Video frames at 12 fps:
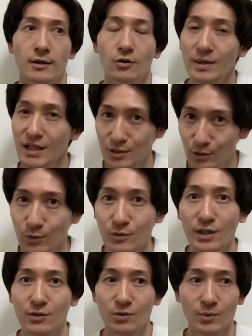ごめんね、ちょっと遅
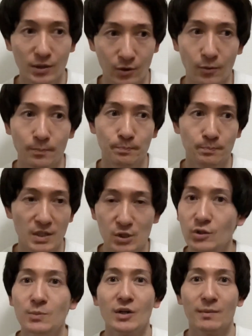れると思うけど、
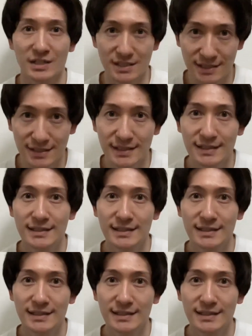急いで向かいます。